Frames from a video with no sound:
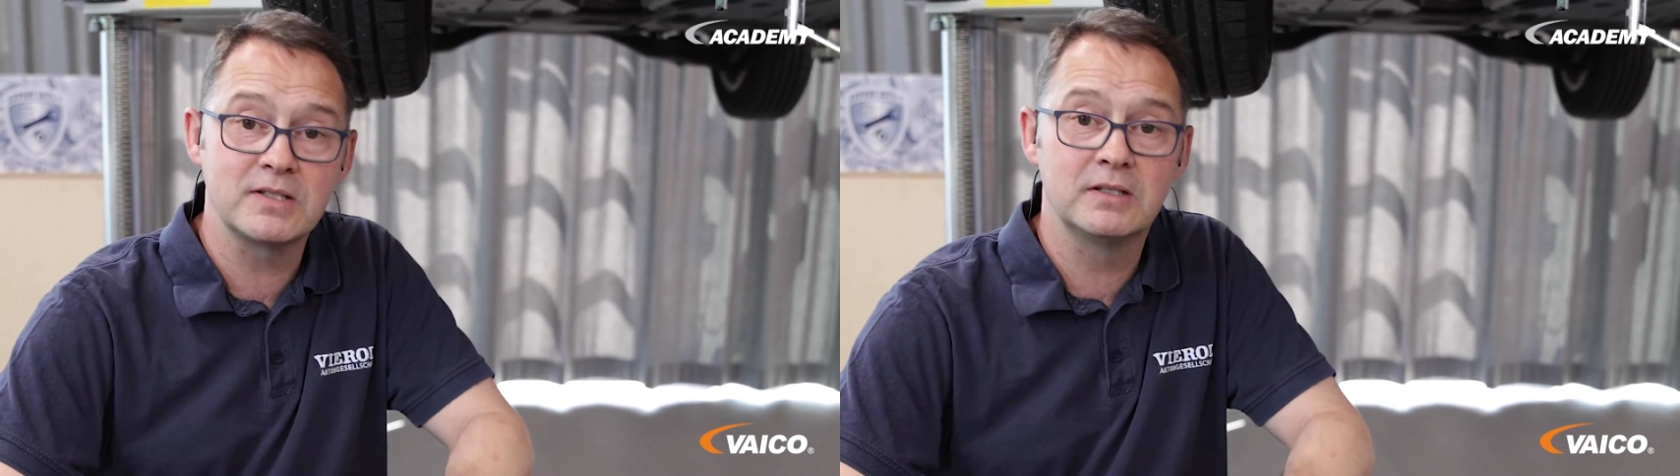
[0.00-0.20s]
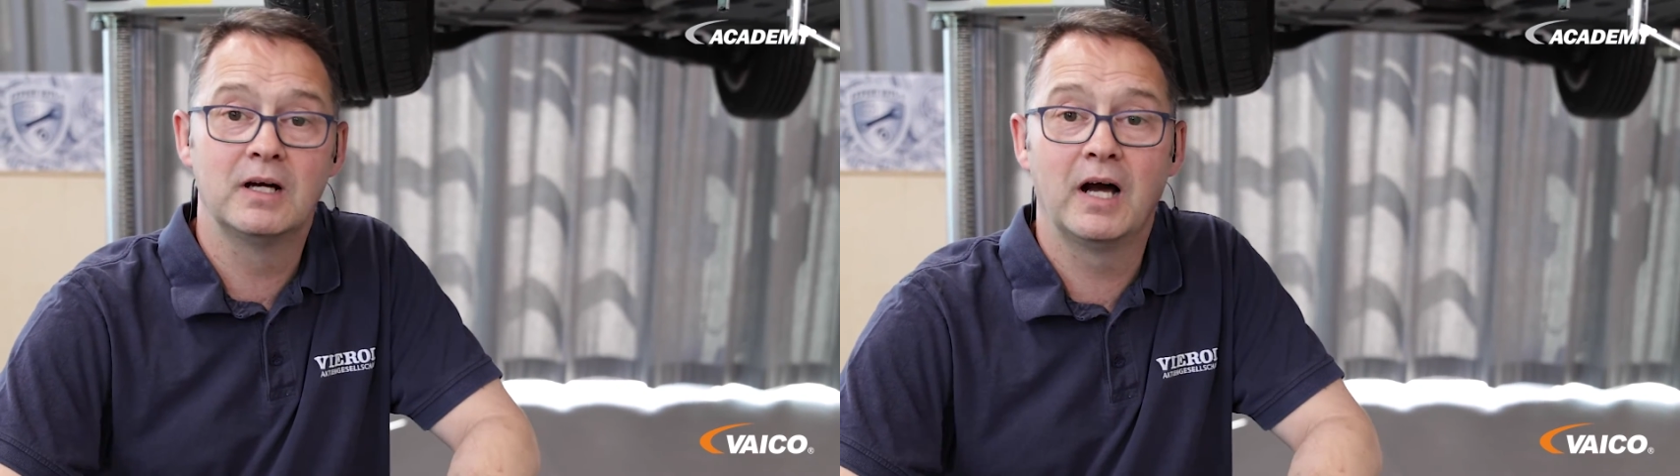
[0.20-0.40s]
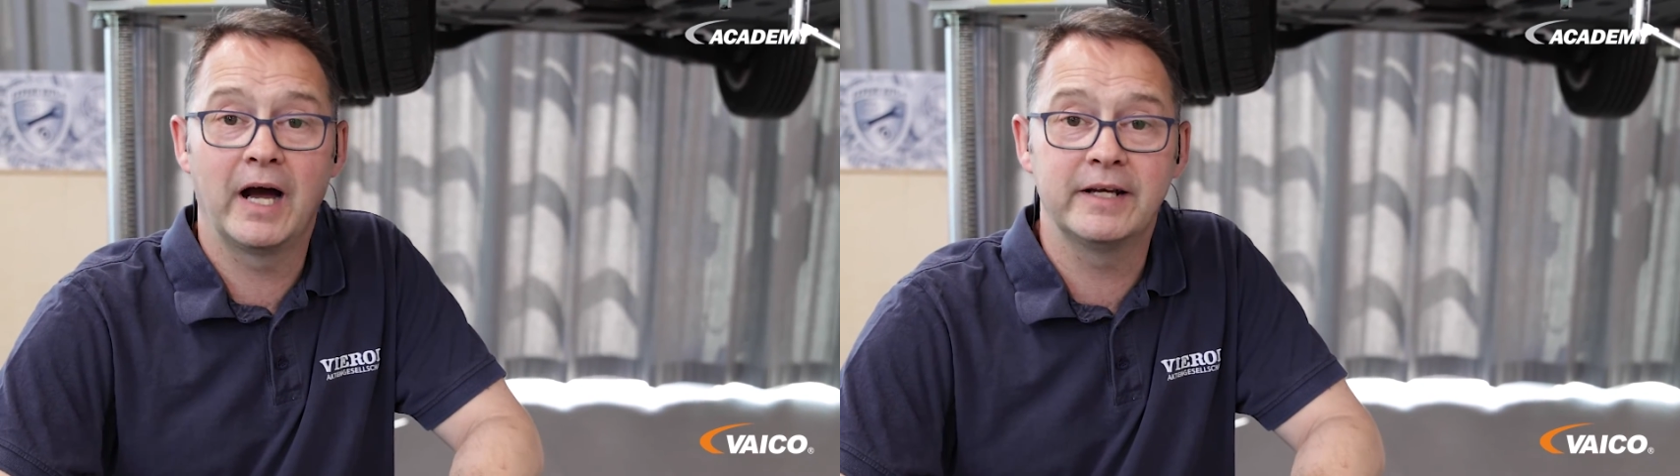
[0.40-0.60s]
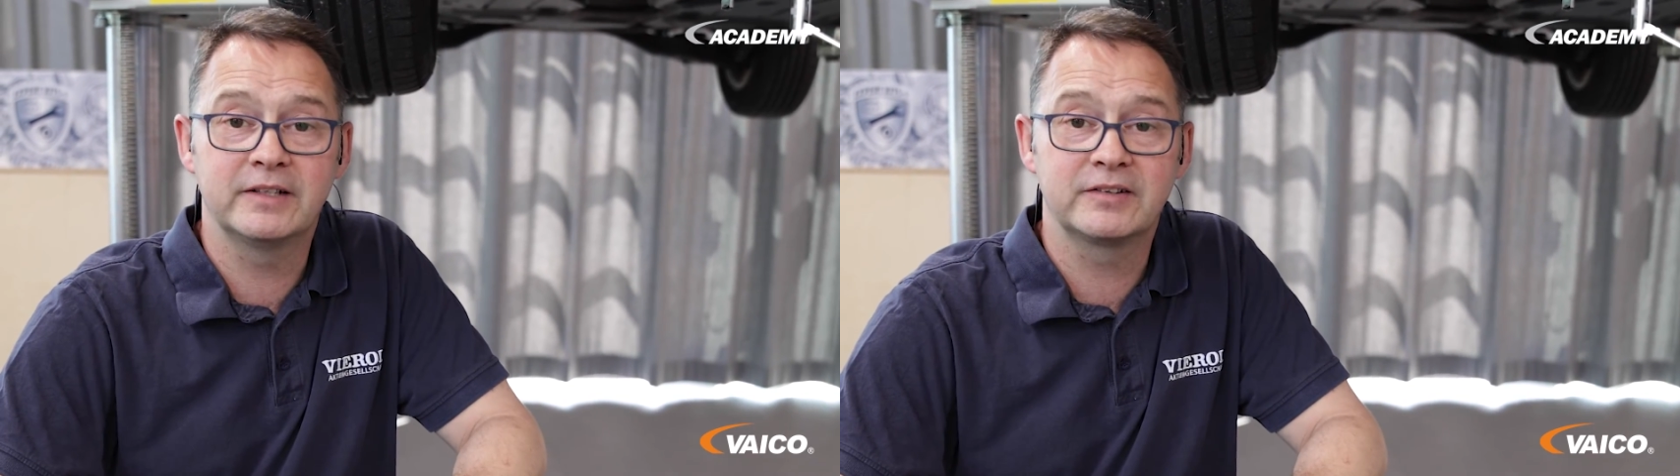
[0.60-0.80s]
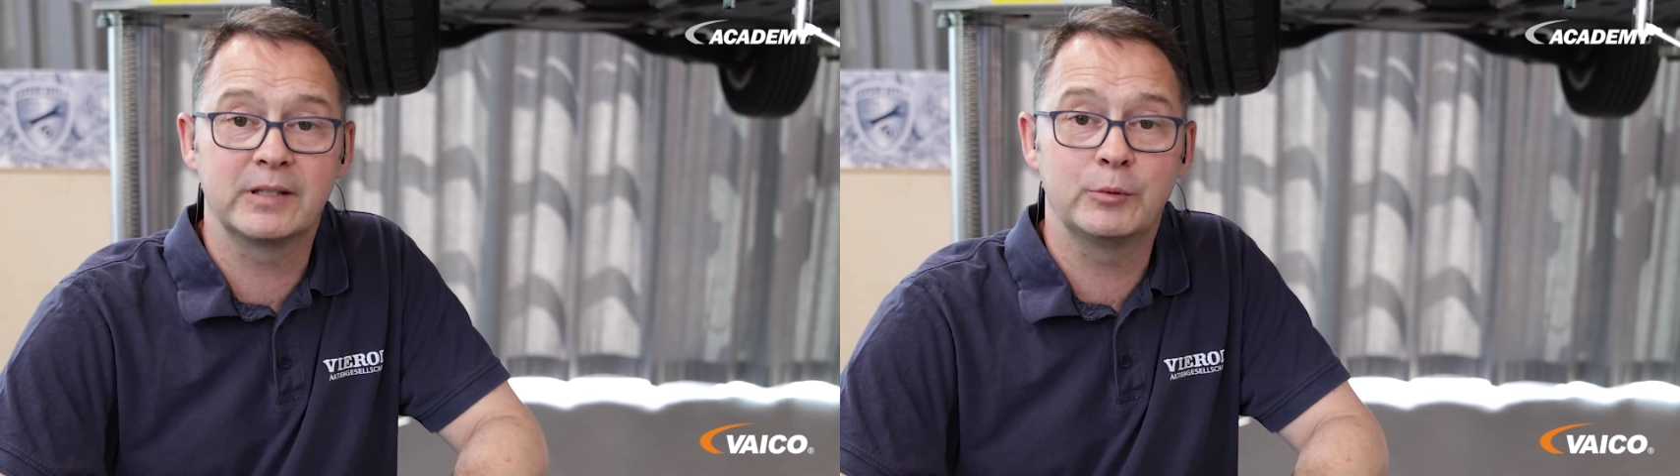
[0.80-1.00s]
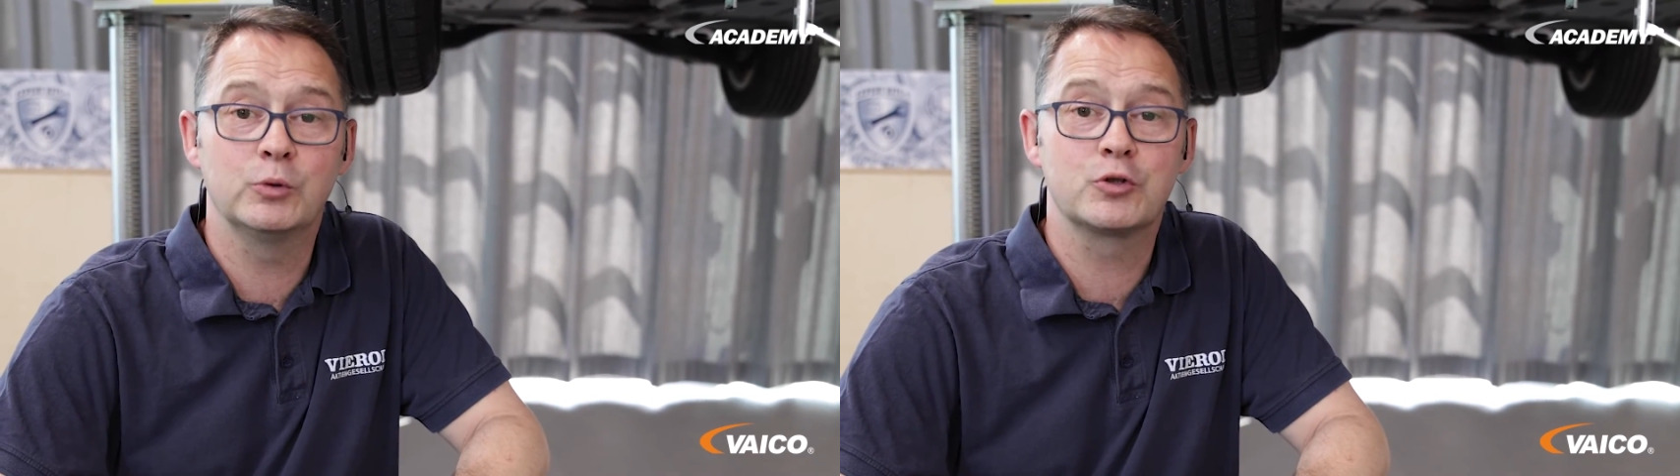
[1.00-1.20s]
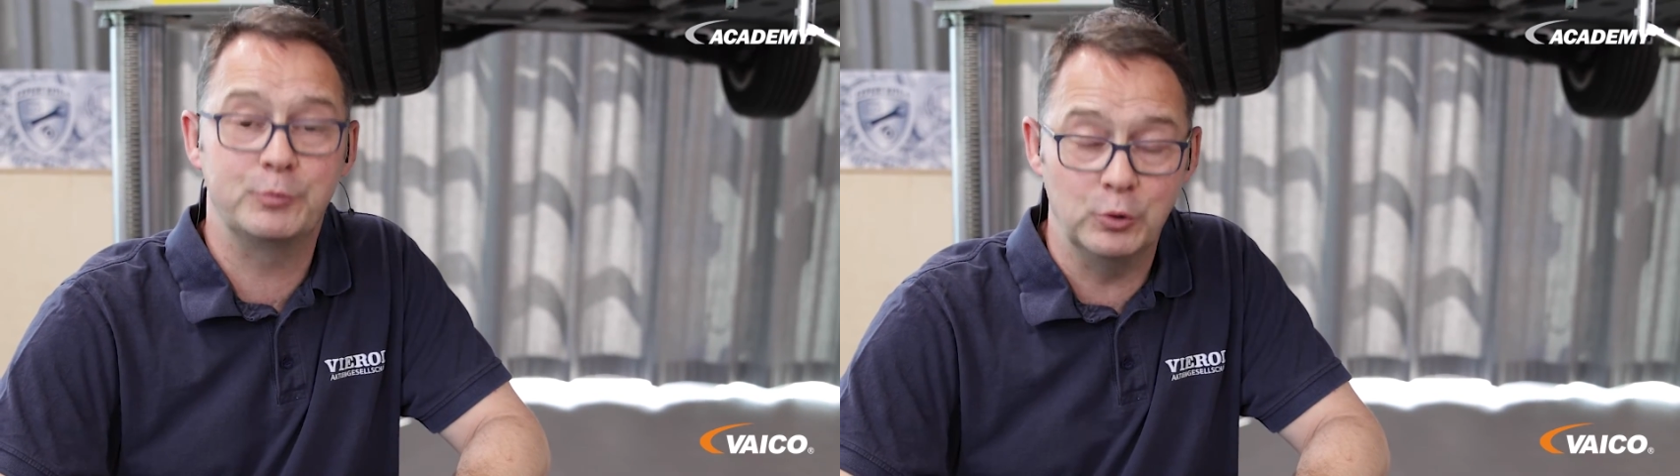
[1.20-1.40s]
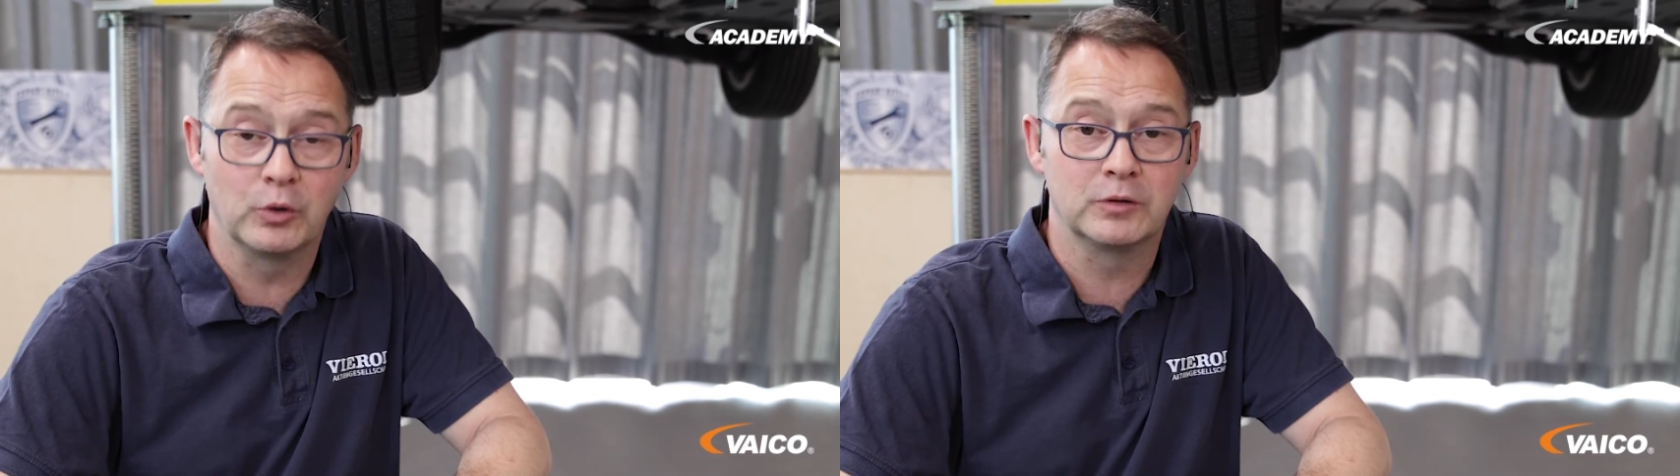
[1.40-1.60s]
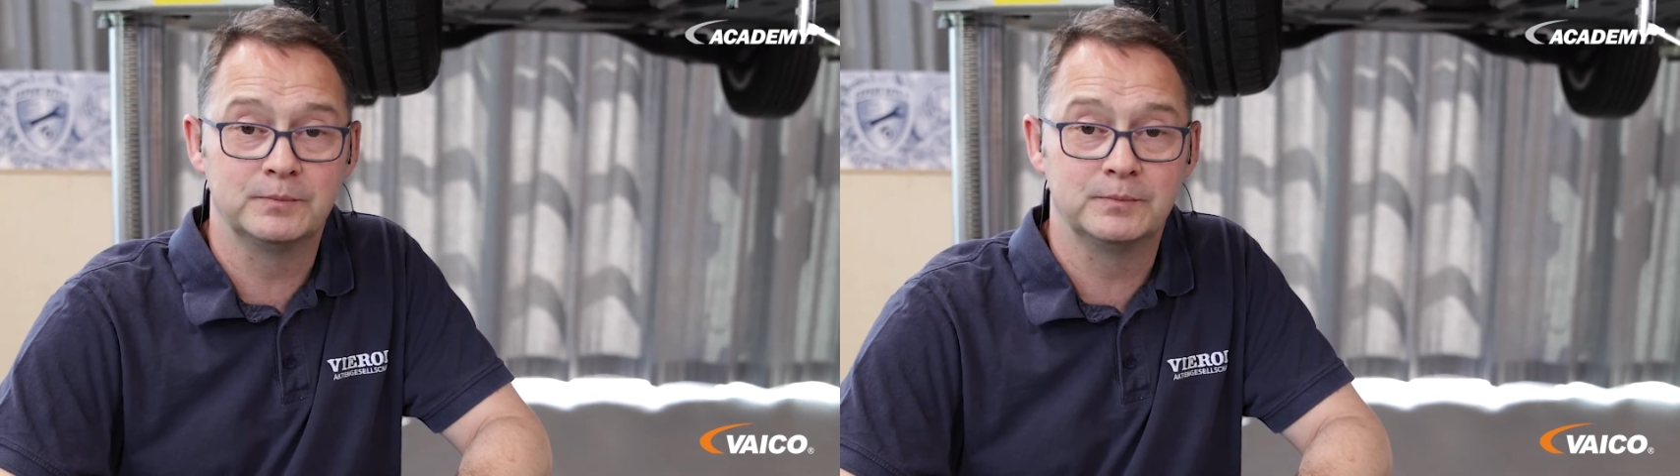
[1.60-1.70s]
transmission. Et nous vous